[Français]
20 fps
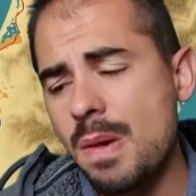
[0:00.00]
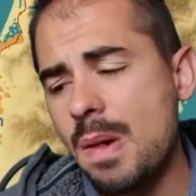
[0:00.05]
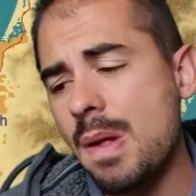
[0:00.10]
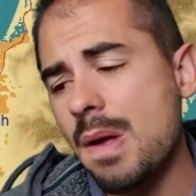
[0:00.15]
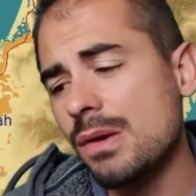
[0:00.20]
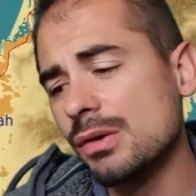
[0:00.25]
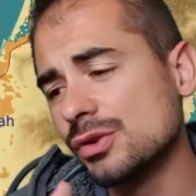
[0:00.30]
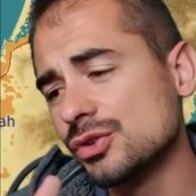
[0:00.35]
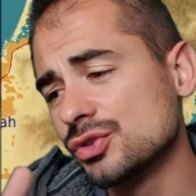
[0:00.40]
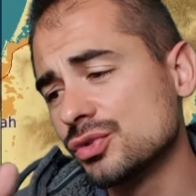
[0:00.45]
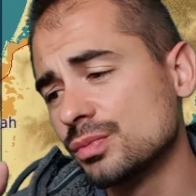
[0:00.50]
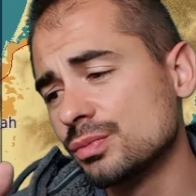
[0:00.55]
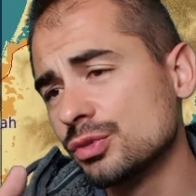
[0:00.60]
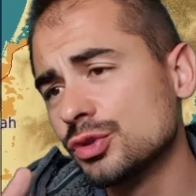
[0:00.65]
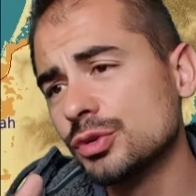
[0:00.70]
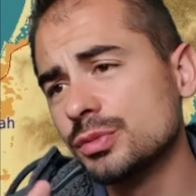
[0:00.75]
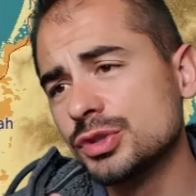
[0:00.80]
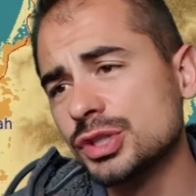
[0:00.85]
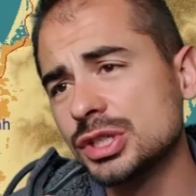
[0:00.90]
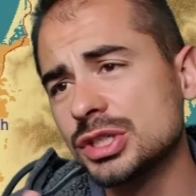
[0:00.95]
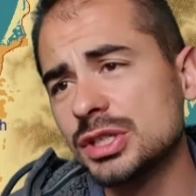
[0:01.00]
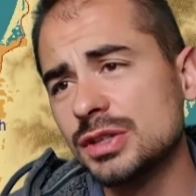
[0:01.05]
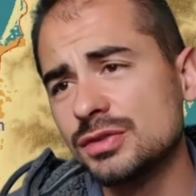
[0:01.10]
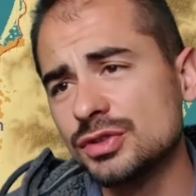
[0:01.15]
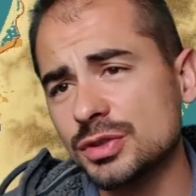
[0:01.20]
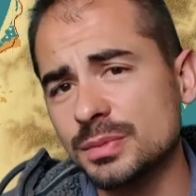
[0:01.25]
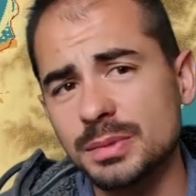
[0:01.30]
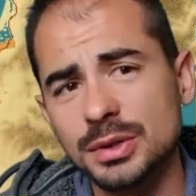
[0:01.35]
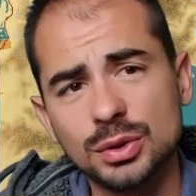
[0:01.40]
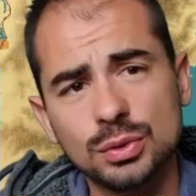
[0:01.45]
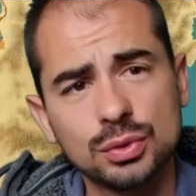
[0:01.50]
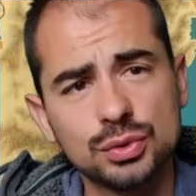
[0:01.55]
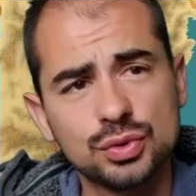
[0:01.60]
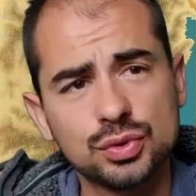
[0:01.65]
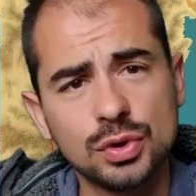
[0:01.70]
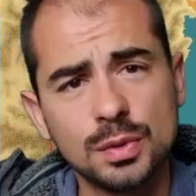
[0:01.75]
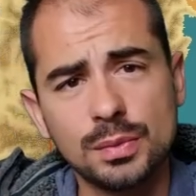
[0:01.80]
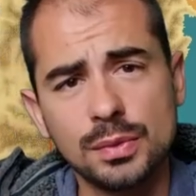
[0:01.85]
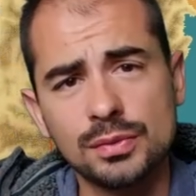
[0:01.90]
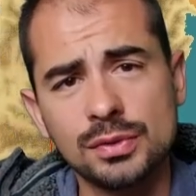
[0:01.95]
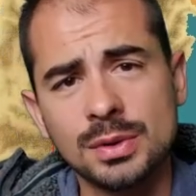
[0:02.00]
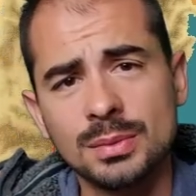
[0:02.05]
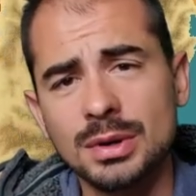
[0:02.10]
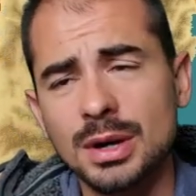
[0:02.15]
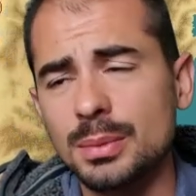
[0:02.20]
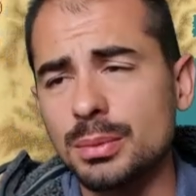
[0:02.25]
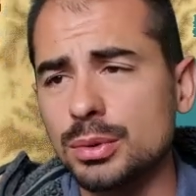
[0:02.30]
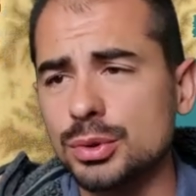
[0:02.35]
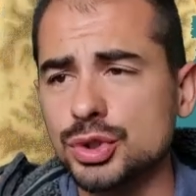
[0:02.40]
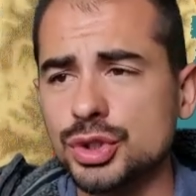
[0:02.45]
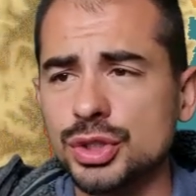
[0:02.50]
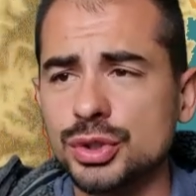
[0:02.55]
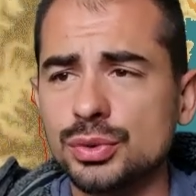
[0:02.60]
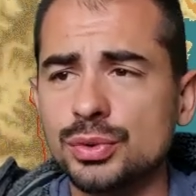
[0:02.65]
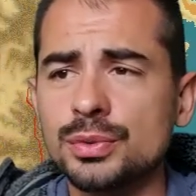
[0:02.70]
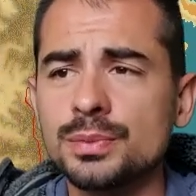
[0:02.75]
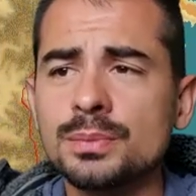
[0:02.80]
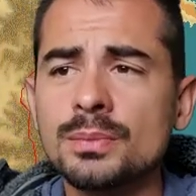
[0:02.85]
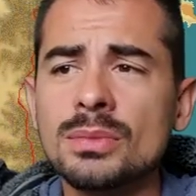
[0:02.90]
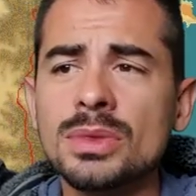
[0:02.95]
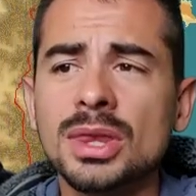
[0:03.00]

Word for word: Hein, mon objectif, j'ai pas trop de choix pour pouvoir me rapprocher d'eux.